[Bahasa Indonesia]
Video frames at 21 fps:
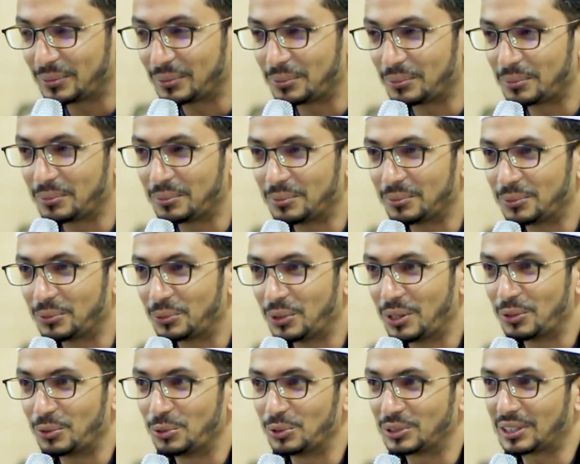mm,
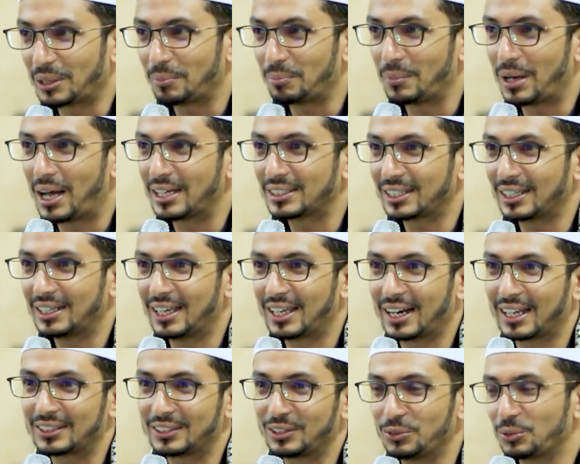udah ngucap bahasa
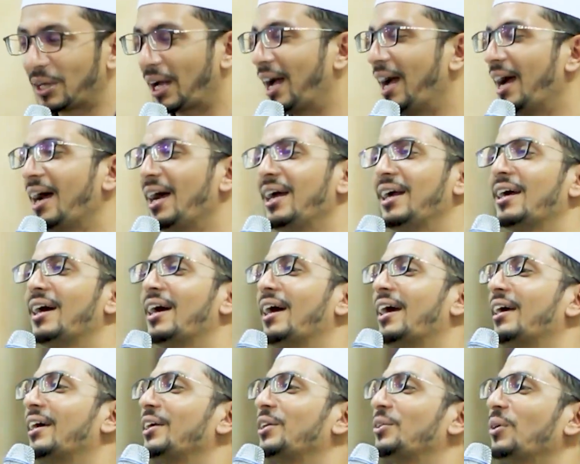daerah itu
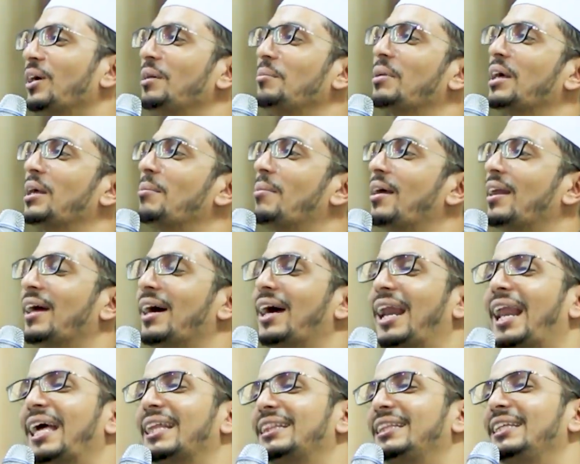kagak. Itu kan bagaimana
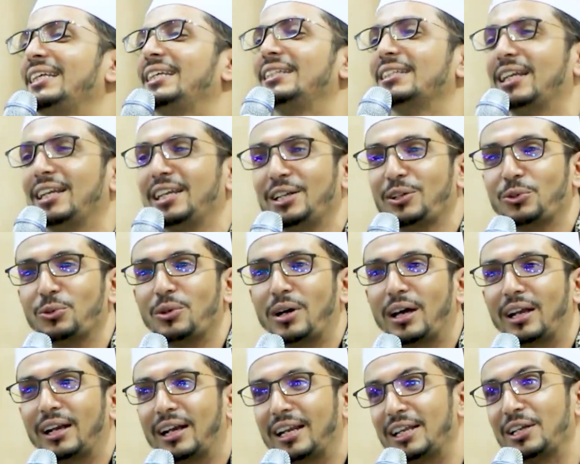ngelatihnya
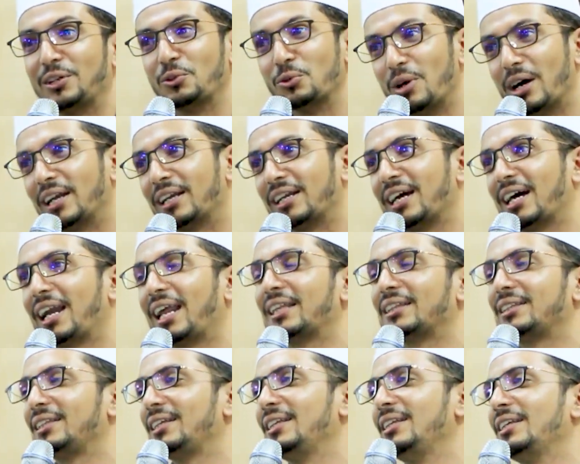lingkungan. Lingkungan yang
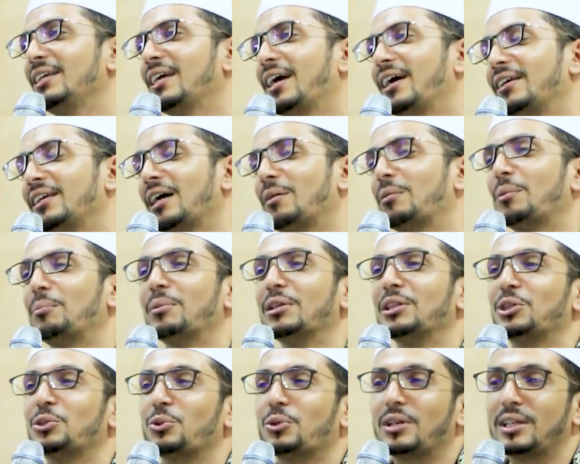ngelatih dia, yang
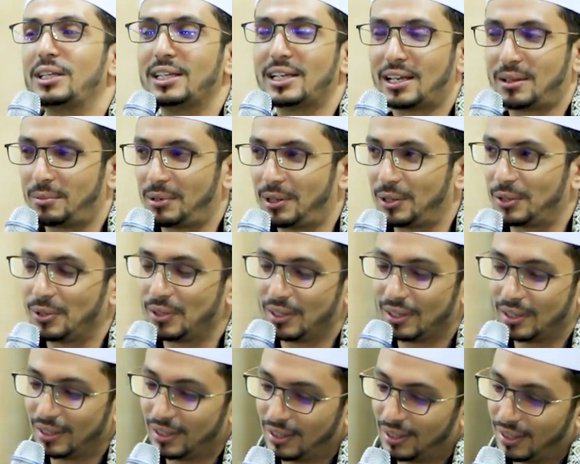membentuk dia begitu.
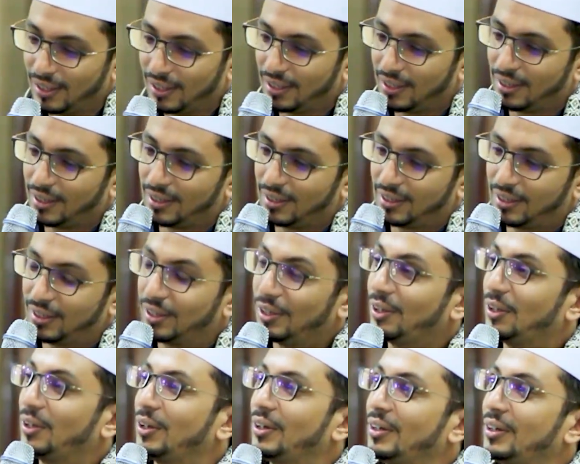
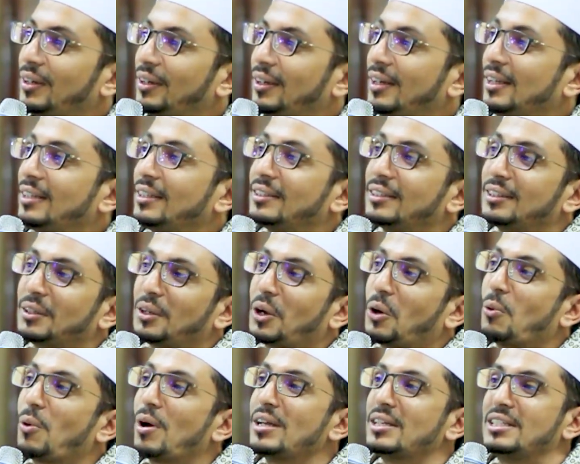Nah,
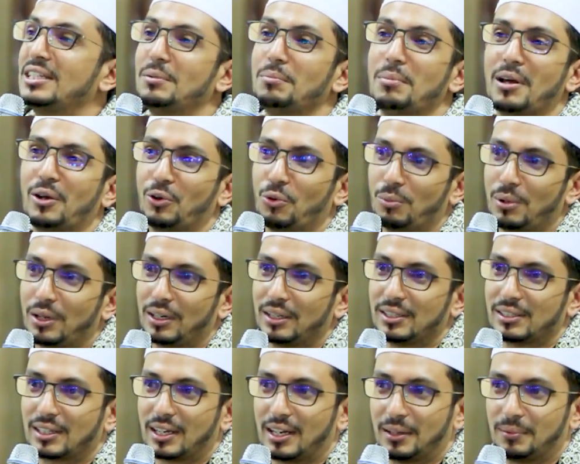kewajiban umat
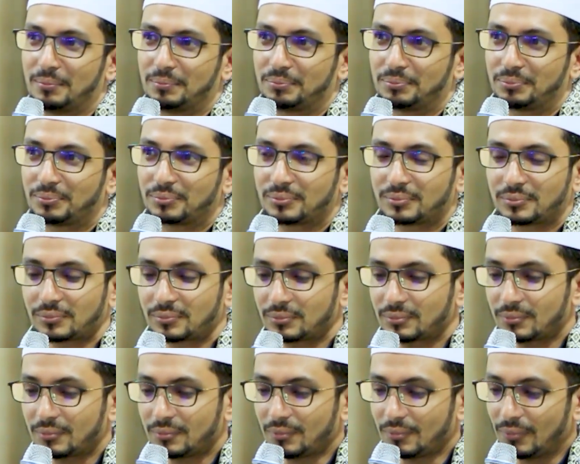Islam
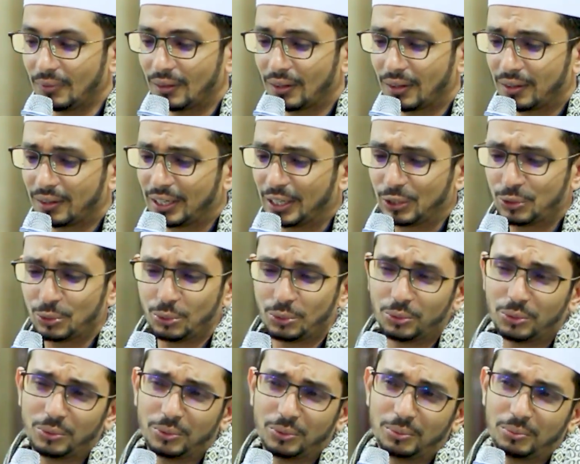
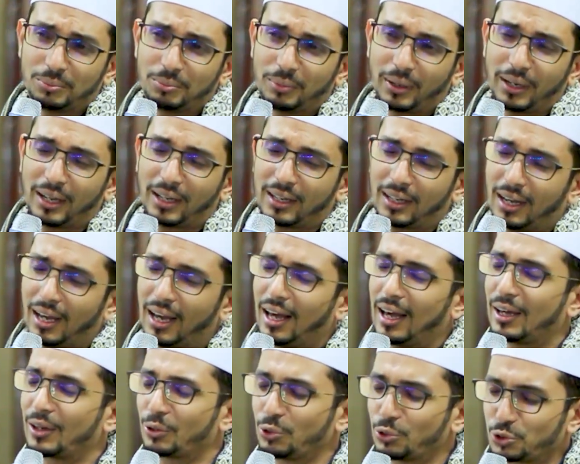itu mereka
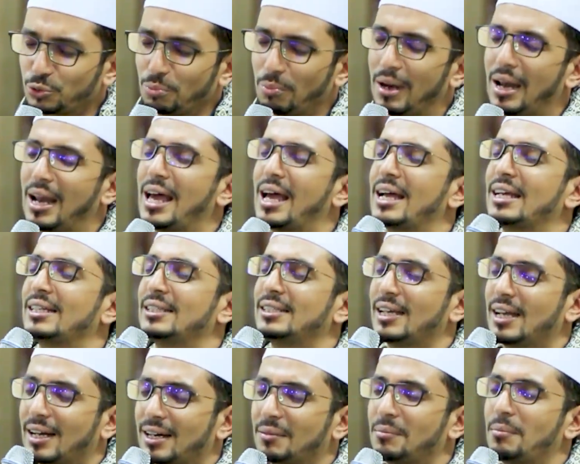harus
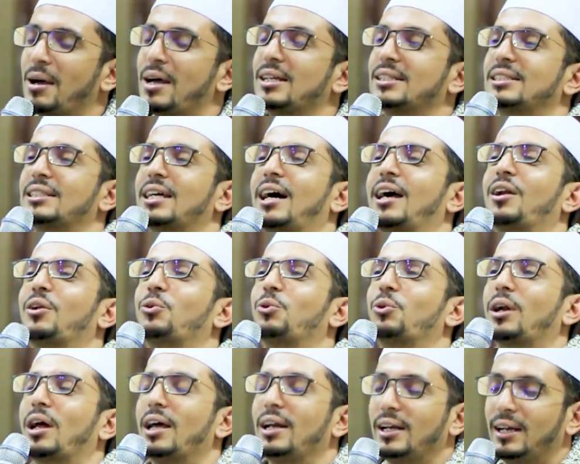belajar baca
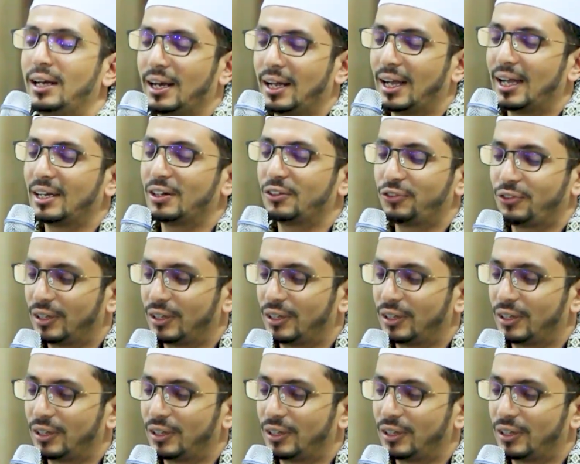Al-Qur'an dengan